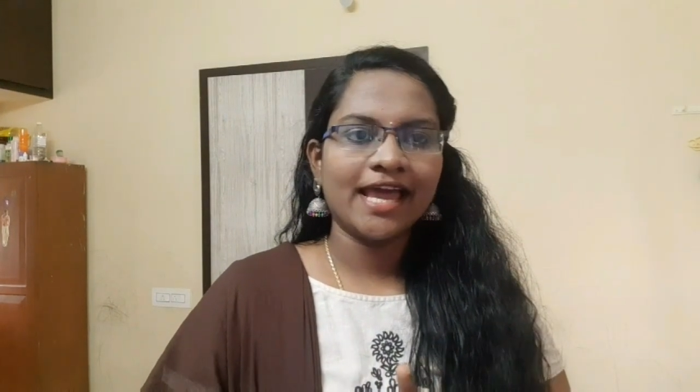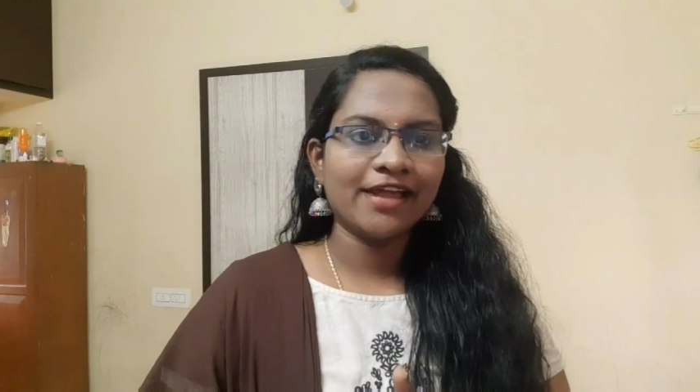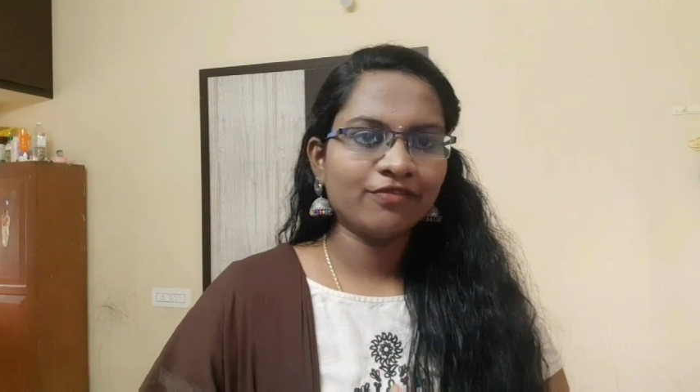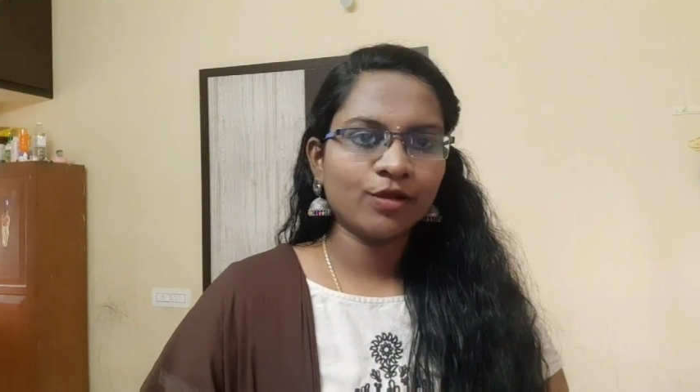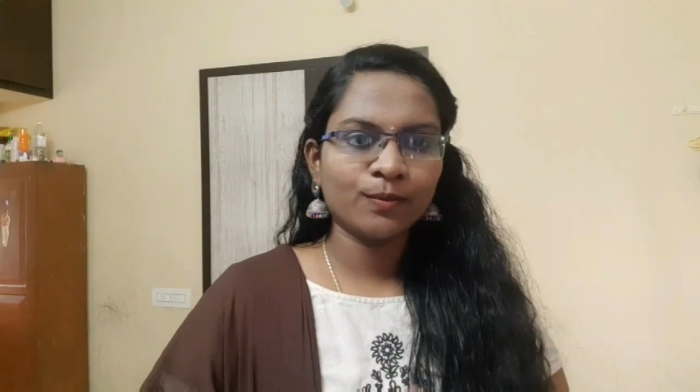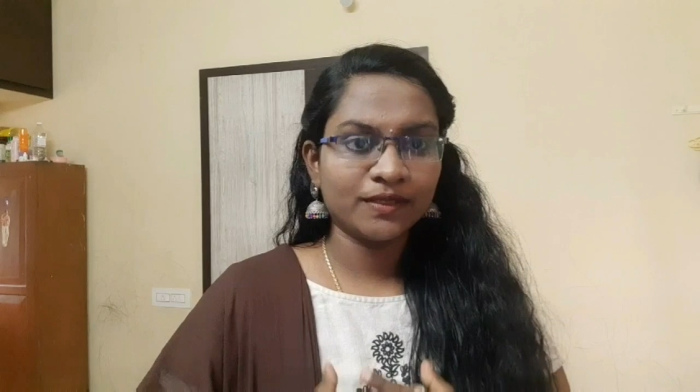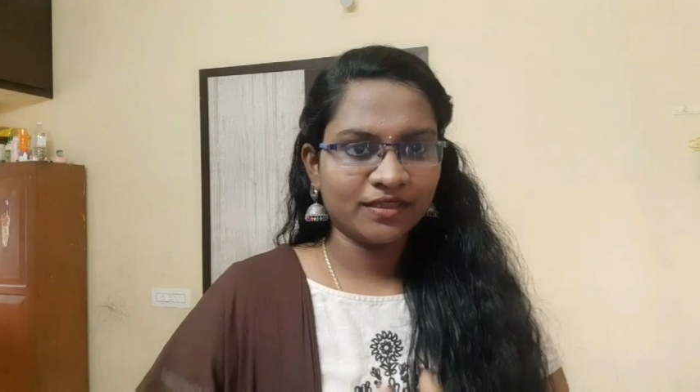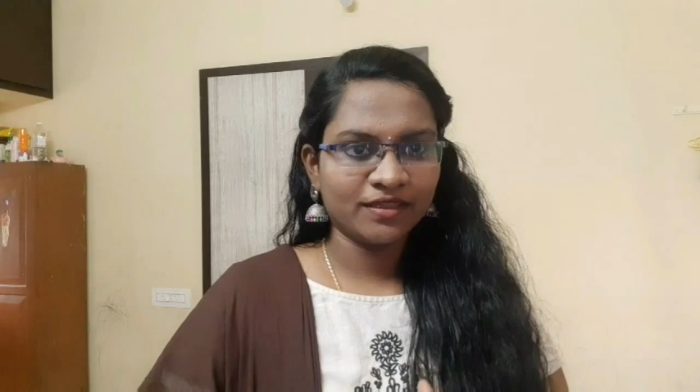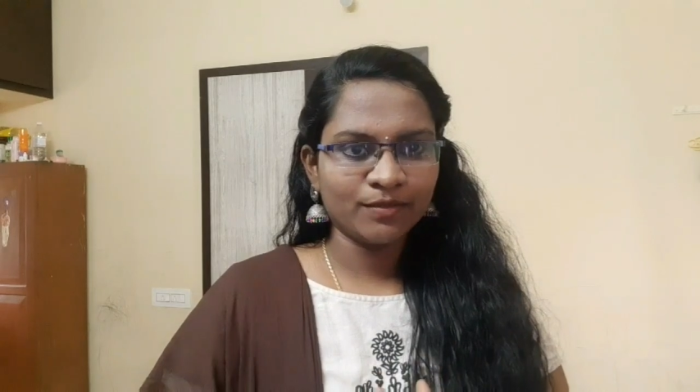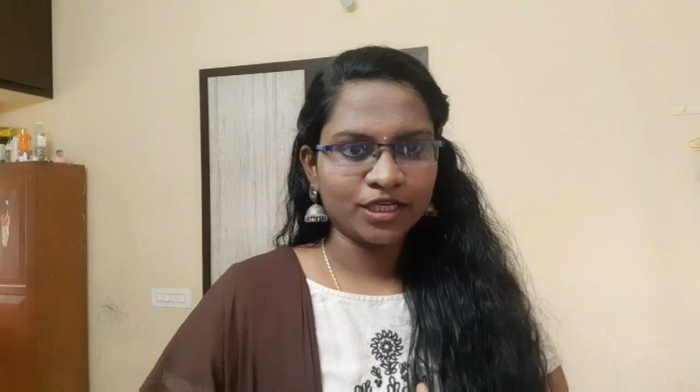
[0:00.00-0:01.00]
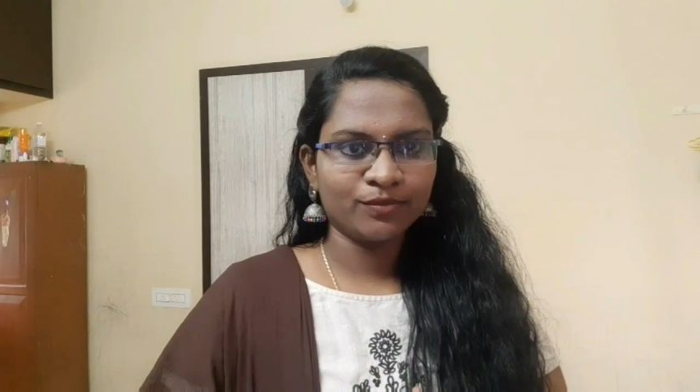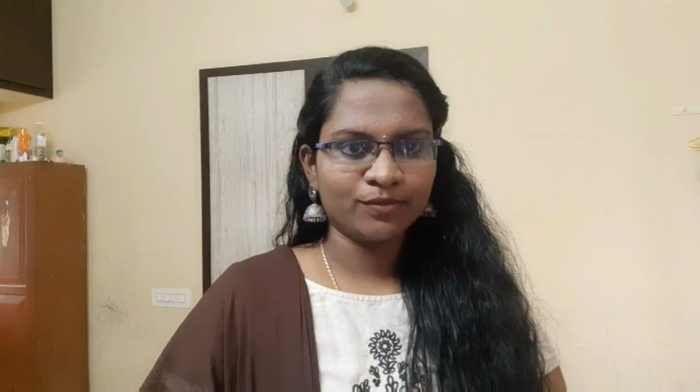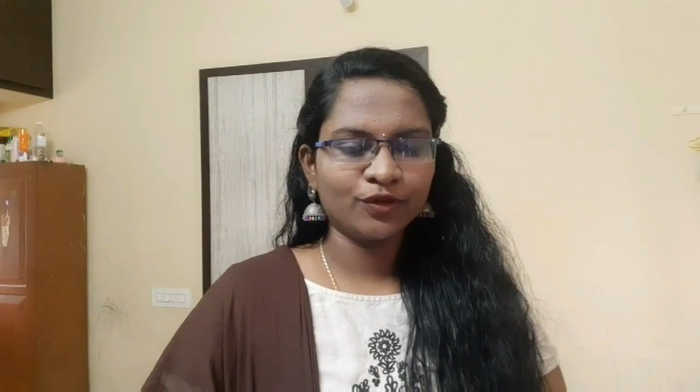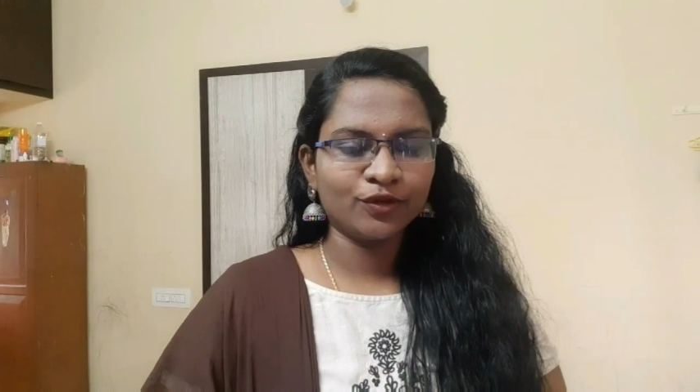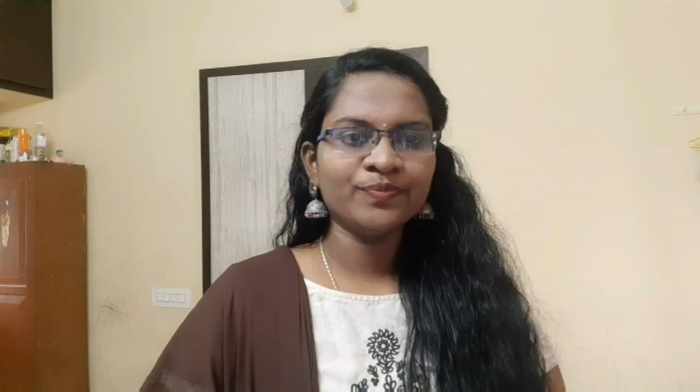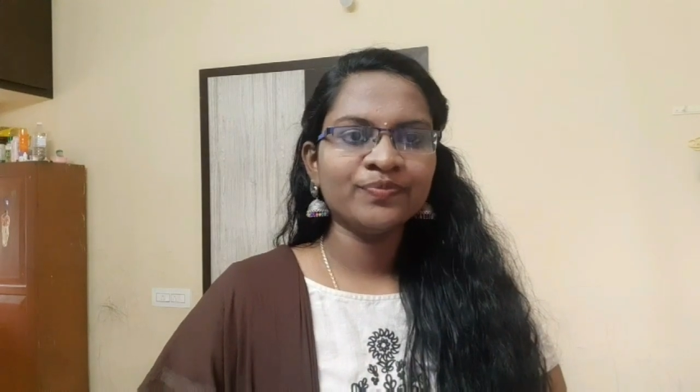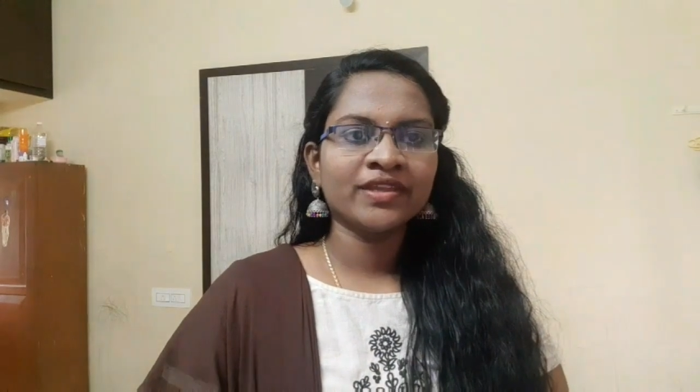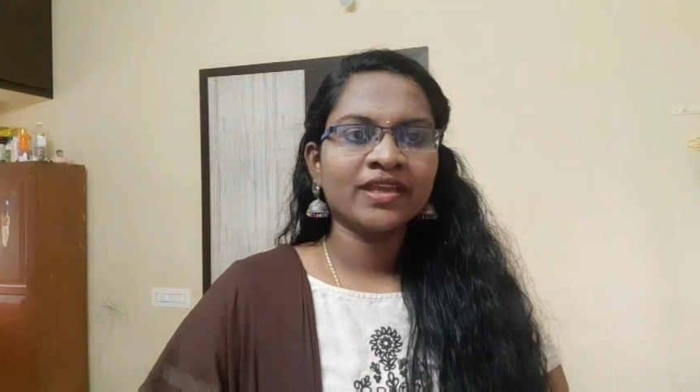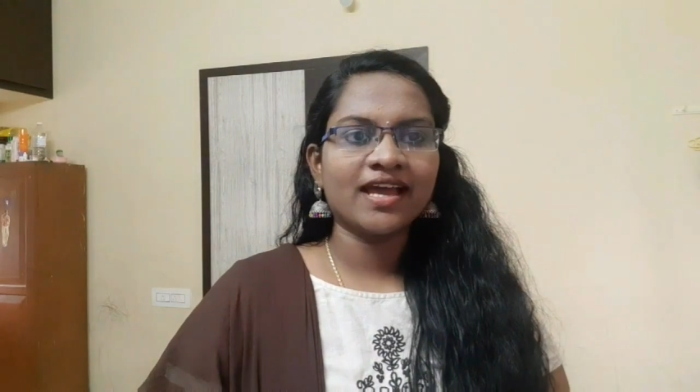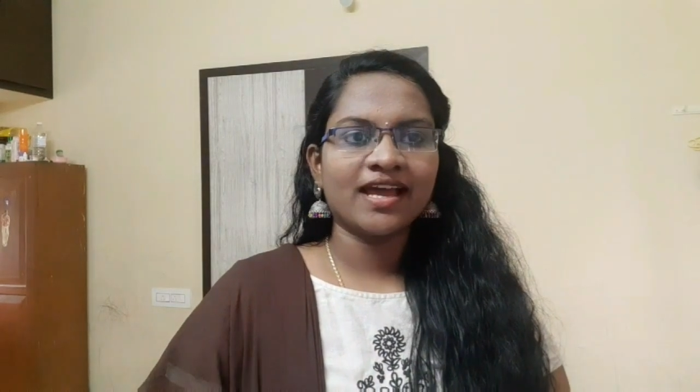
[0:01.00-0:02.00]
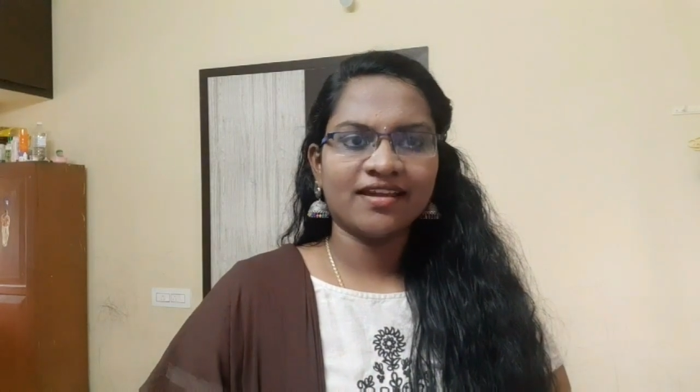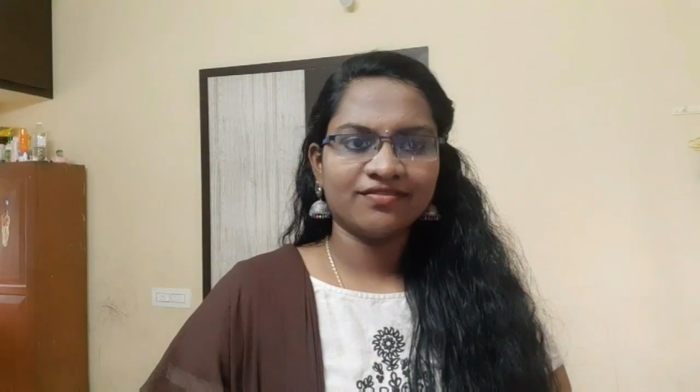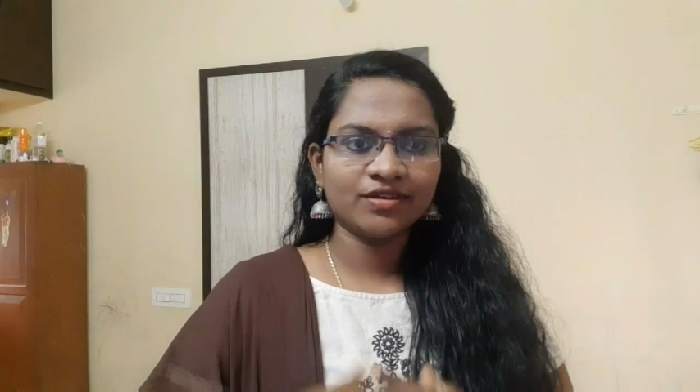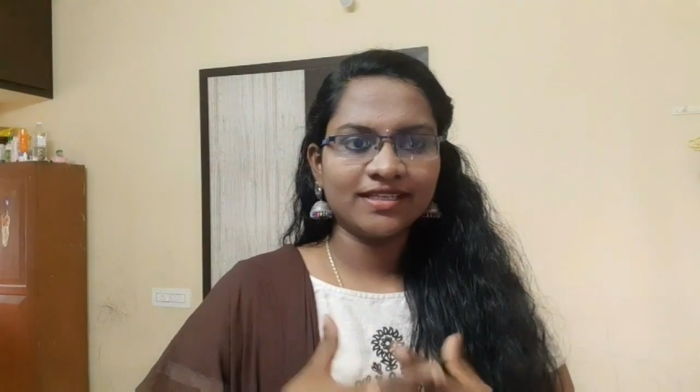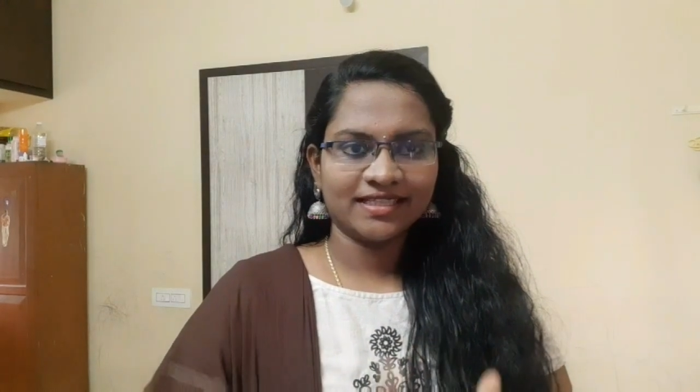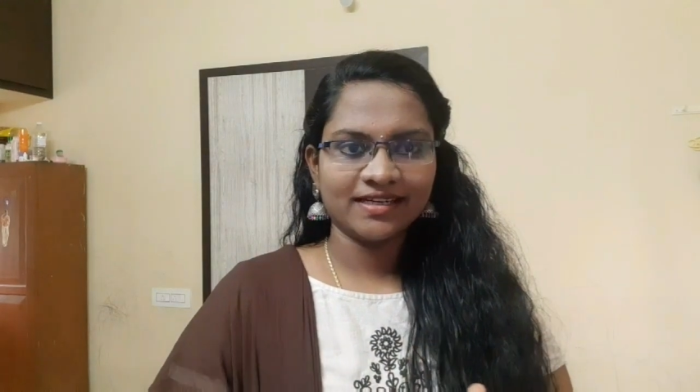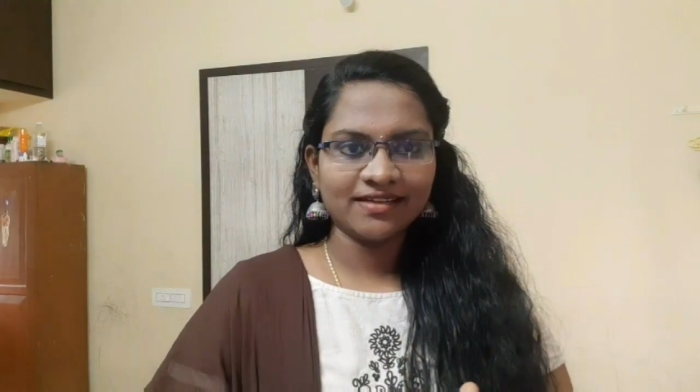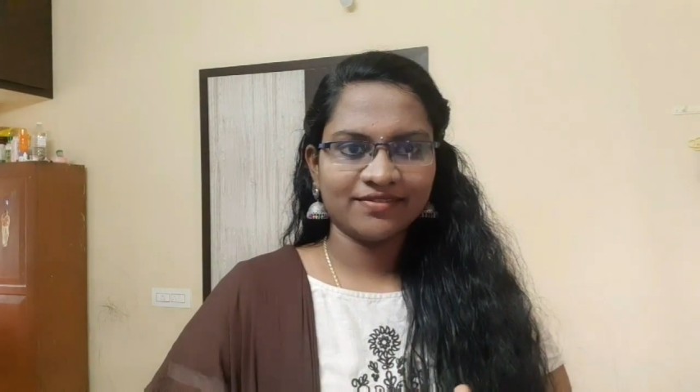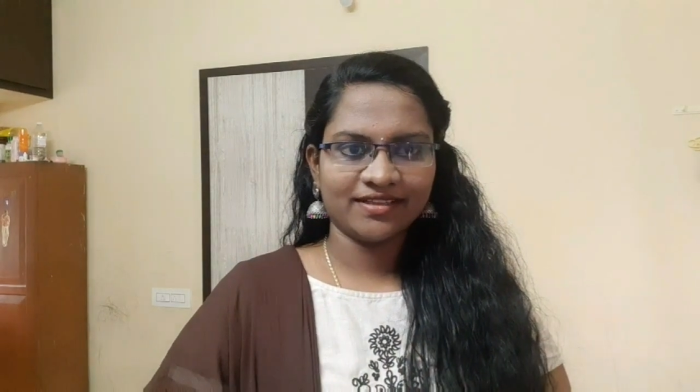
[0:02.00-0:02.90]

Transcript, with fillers: ஹேர் ஃபால் பற்றி தான் பார்க்க போகிறோம் ஹேர் ஃபால் எதனால்